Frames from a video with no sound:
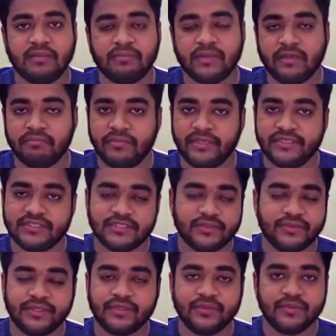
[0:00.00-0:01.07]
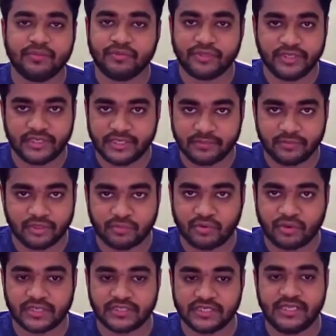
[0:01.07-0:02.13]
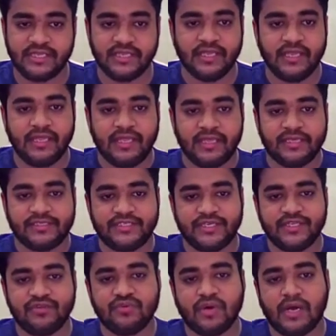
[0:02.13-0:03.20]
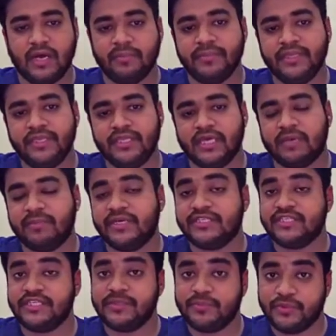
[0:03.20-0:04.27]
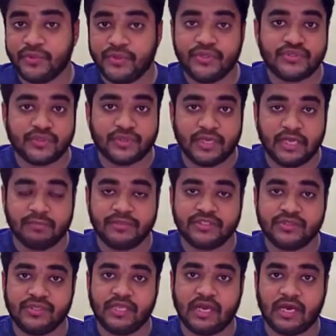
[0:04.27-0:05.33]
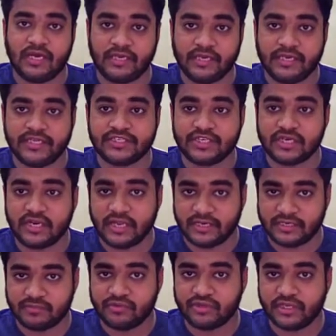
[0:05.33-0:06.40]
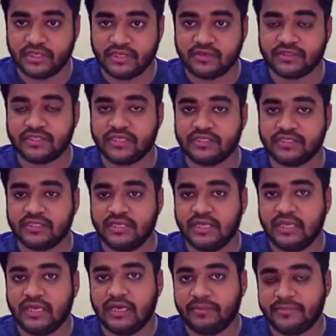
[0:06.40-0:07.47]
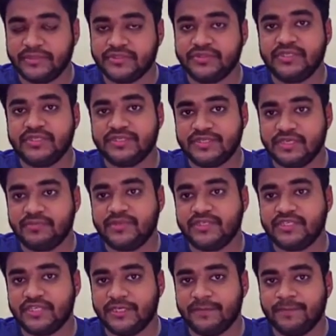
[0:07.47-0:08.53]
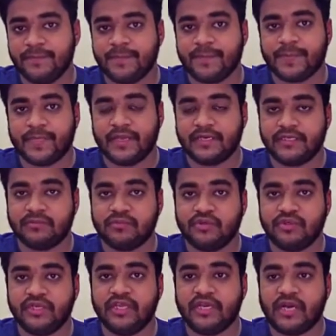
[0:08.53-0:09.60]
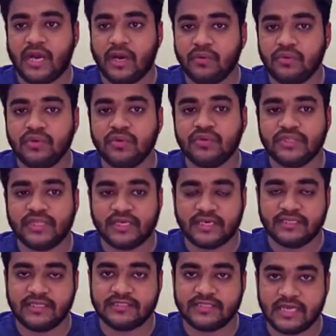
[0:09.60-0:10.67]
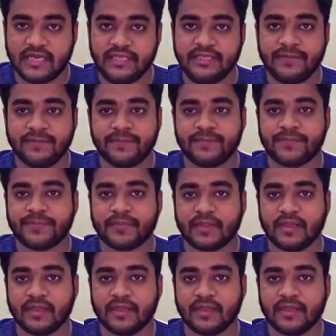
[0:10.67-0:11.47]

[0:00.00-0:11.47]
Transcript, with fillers: ইলেকট্রিক্যাল প্লাম্বিং অনেকগুলো মডেল ডেভেলপ করা যায় সেহেতু আমি আমার যেটি প্রয়োজন আমি যদি আর্কিটেকচারাল একটা মডেল অর্থাৎ আমি যদি রেবিটে একটা মডেলের আউটলুক দেখাতে চাই